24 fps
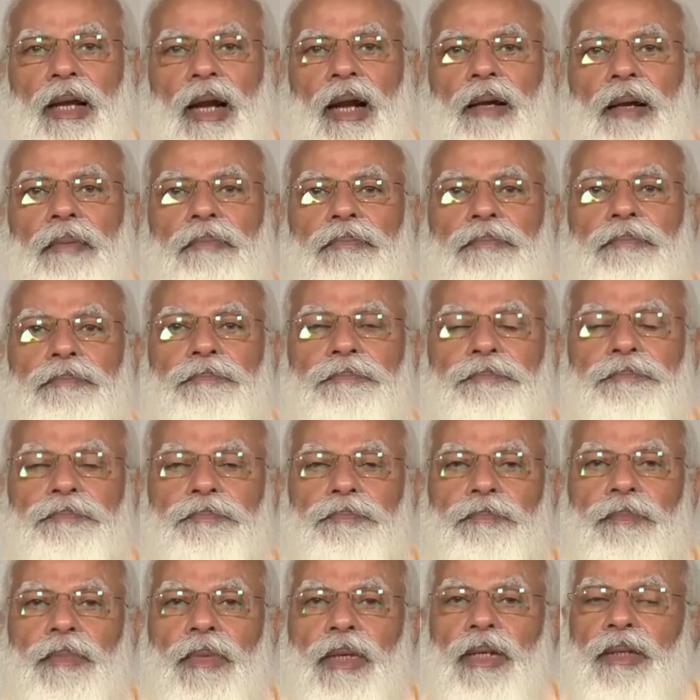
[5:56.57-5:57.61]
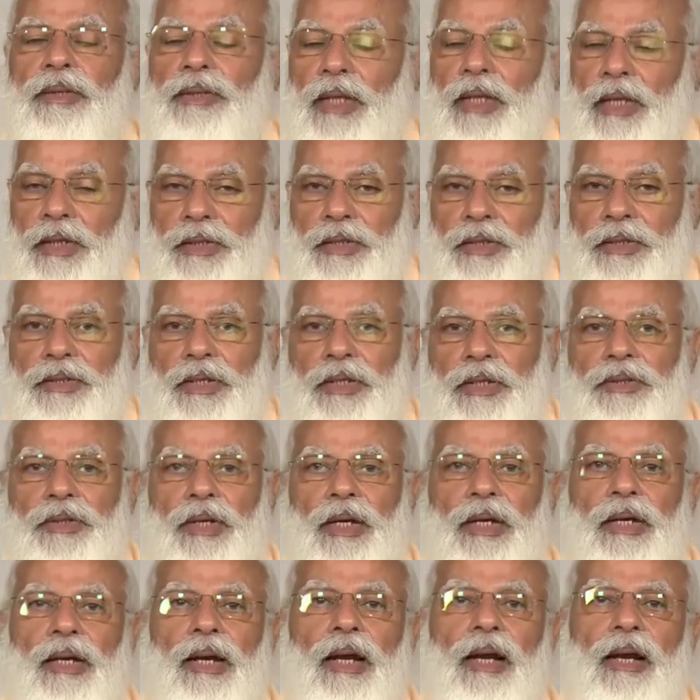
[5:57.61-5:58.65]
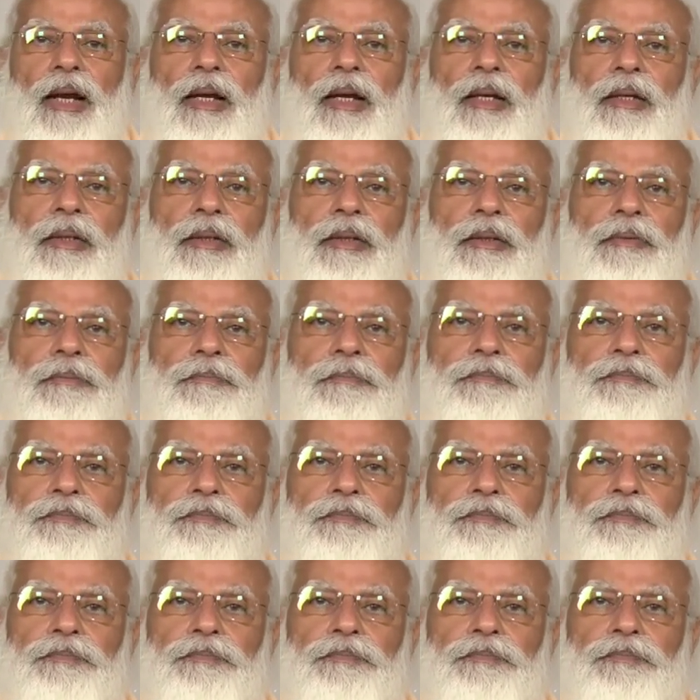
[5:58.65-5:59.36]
काम तेजी से चल रहा है